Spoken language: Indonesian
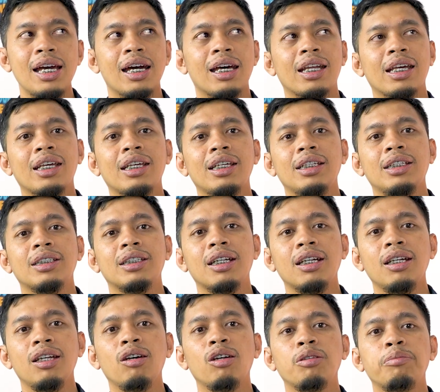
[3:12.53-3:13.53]

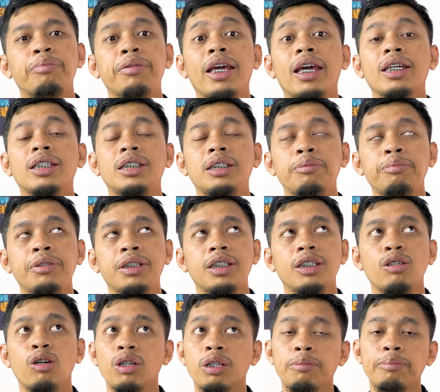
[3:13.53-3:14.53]

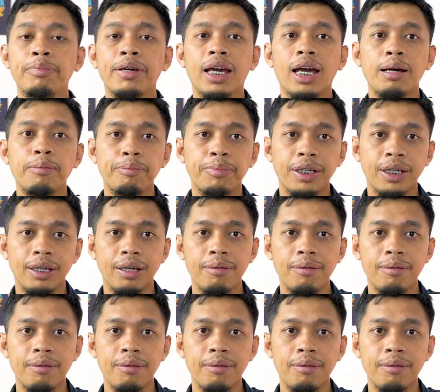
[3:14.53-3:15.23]
register.php.php.